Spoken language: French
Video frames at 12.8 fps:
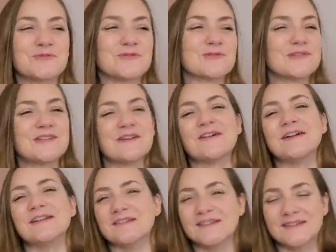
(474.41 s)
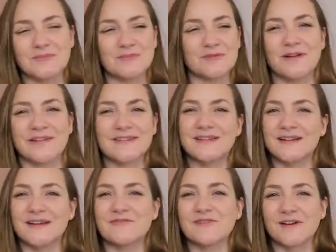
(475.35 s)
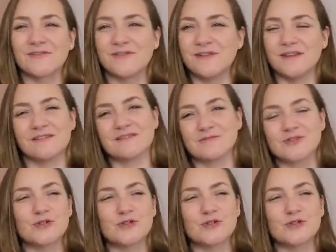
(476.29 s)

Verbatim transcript: je me suis dit oh, allez c'est bon, hein, c'est la vraie vie. Hein.